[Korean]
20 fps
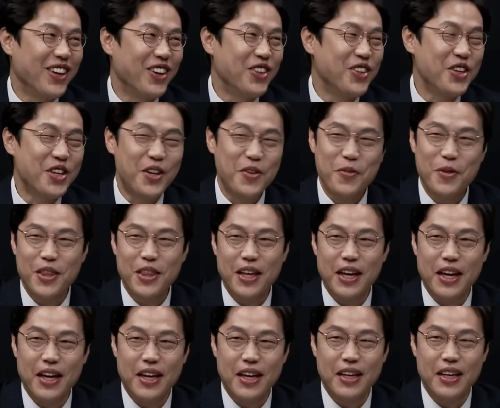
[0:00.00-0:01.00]
이런
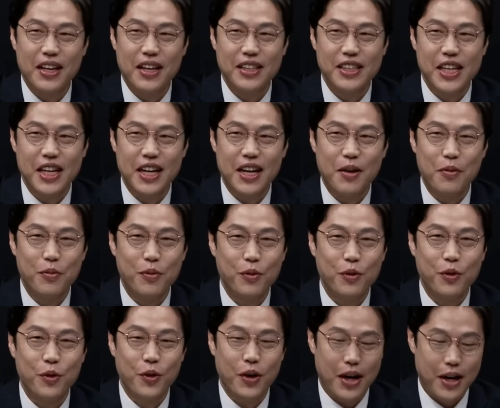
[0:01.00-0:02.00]
느낌인데 제가
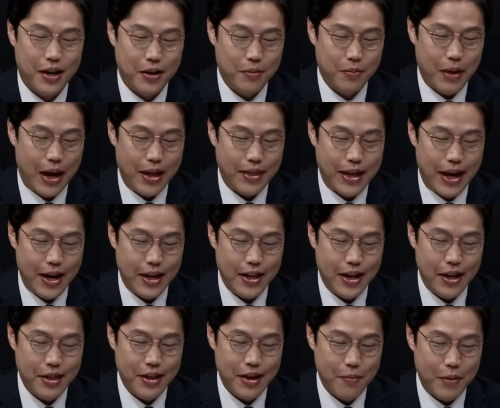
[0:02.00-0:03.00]
뭐 마,
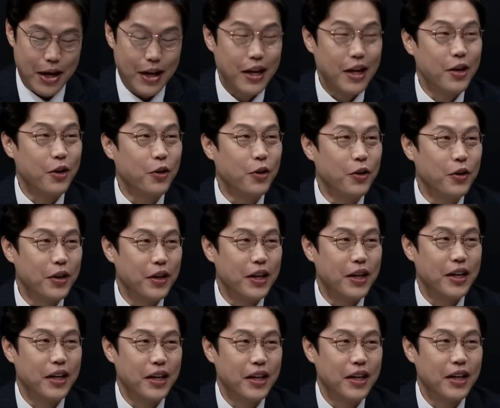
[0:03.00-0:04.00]
나이는 한 살 많아요. 음.
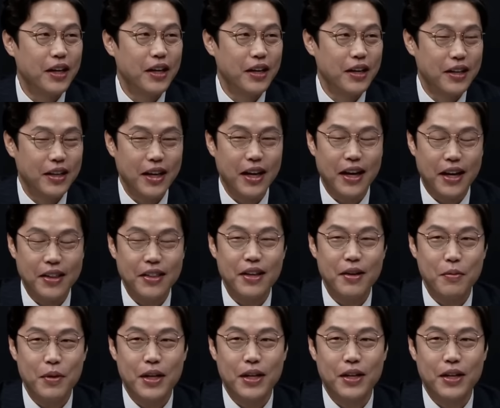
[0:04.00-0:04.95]
예. 한살 많으신 거예요? 한 살